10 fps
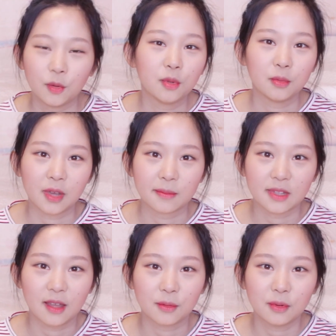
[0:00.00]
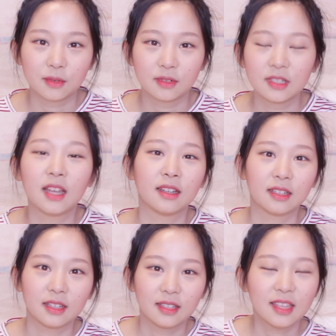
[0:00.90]
너무너무 감사하고
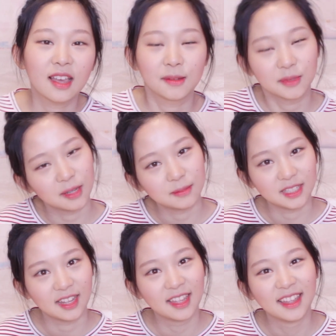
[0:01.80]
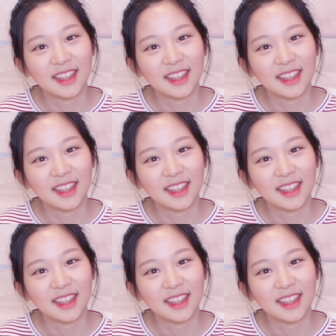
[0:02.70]
그냥 그냥 감사합니다.